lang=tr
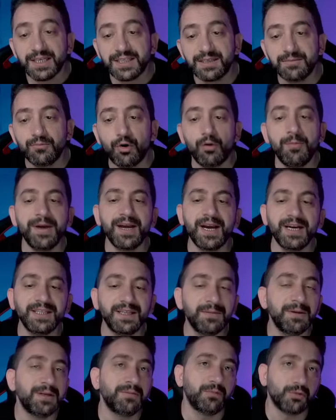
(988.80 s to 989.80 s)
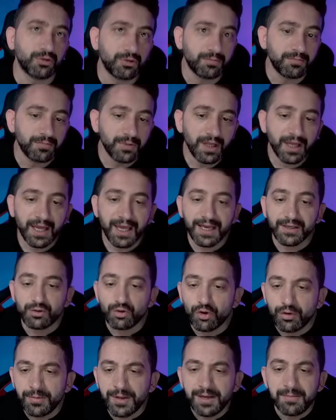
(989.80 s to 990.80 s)
Şimdi omega'yı da 1 buldum. E
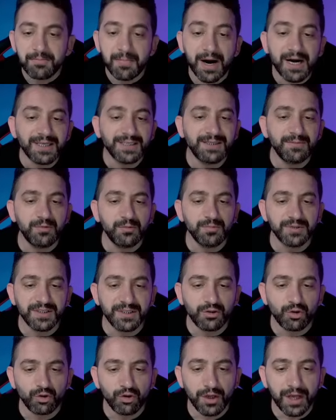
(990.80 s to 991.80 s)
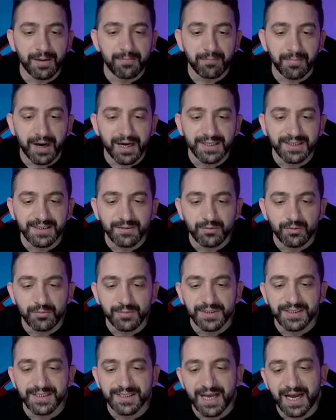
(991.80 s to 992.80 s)
soru bana maksimumumuzu soruyor. E
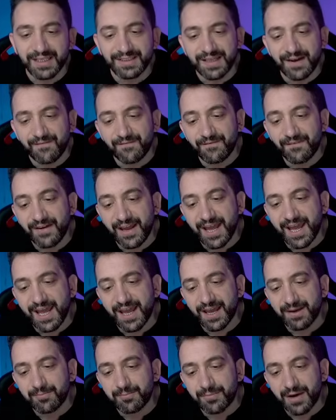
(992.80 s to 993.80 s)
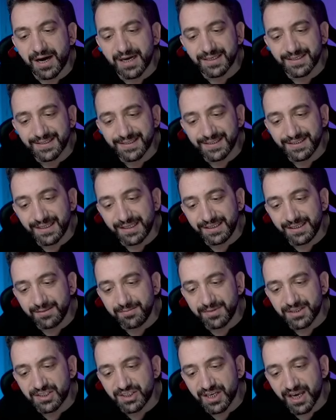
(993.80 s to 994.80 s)
maksimumumuz zaten V max
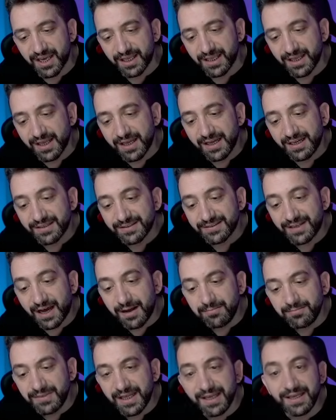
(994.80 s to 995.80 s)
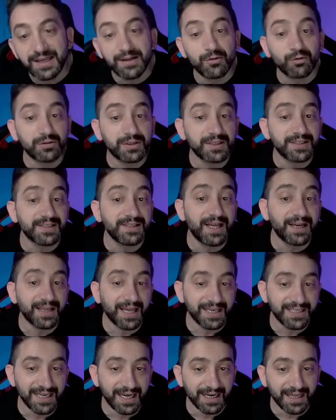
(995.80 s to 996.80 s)
dediğimiz şey tam denge
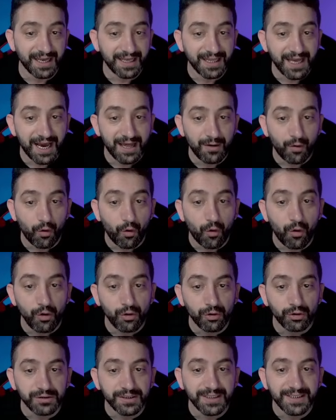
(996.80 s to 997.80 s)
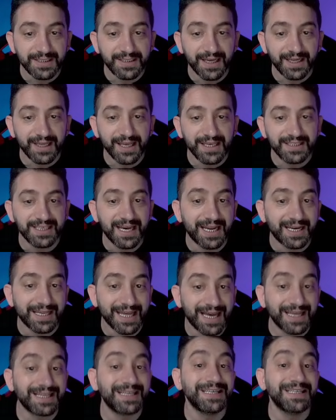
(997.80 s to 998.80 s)
noktasından geçerken yani O noktasından
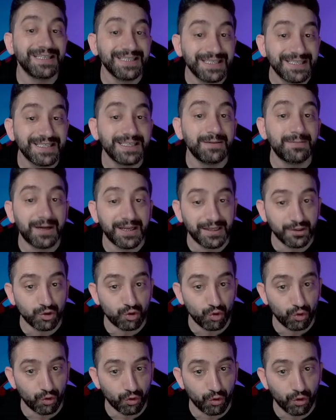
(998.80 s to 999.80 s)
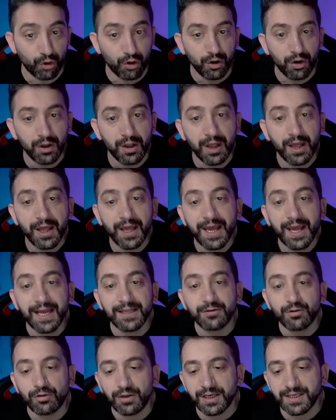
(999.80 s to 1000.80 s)
geçerkenki hızını bana soruyor.
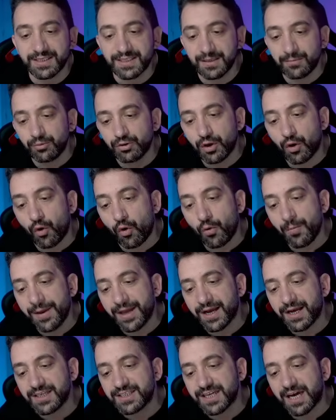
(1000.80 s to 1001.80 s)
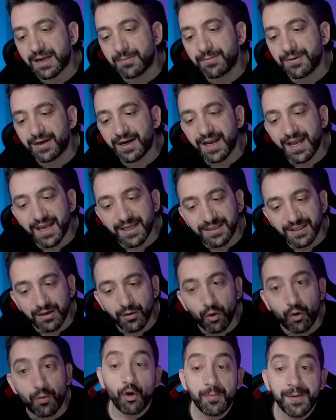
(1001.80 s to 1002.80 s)
E dolayısıyla bu da omega çarpı r
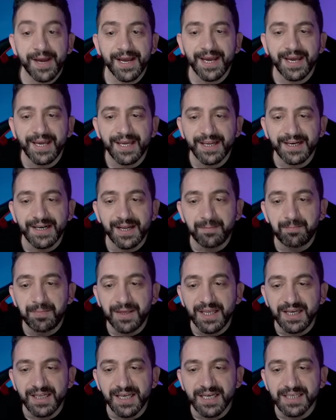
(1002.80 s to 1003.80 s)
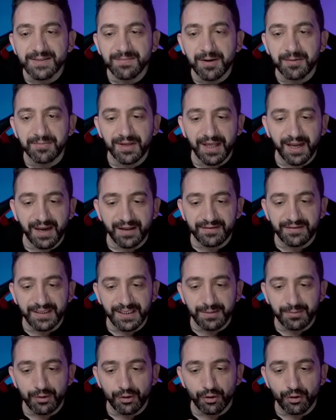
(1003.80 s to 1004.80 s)
idi. Omega yerine 1 yazmam
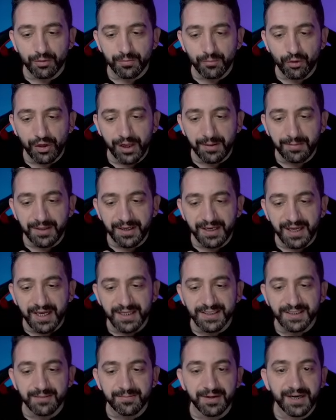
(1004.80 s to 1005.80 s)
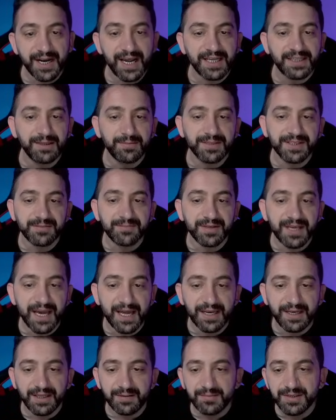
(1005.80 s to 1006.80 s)
gerektiğini biliyorum. Buraya 1 yazdım. R de bizim
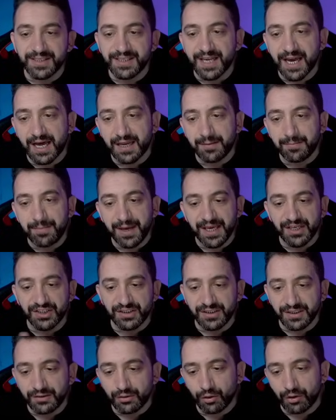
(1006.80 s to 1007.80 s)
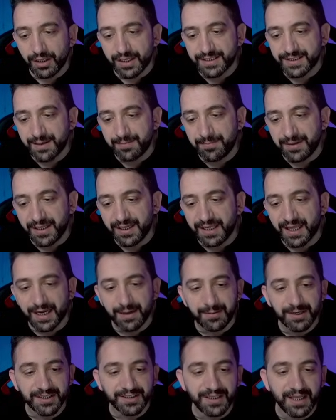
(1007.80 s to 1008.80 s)
genliğimiz yani 5'ti. Dolayısıyla 1
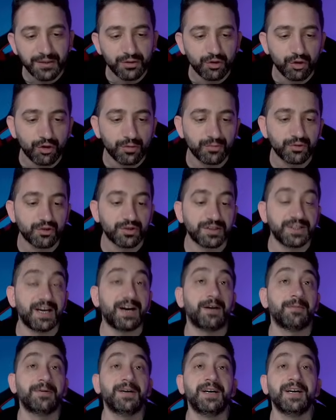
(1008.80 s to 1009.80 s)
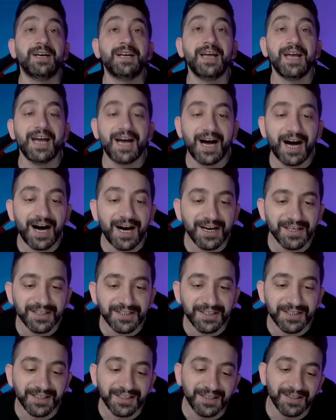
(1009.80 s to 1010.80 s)
kere 5'ten sorumuzun cevabı A
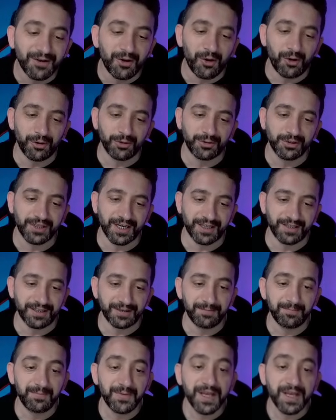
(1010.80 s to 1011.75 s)
şıkkı oldu canlı.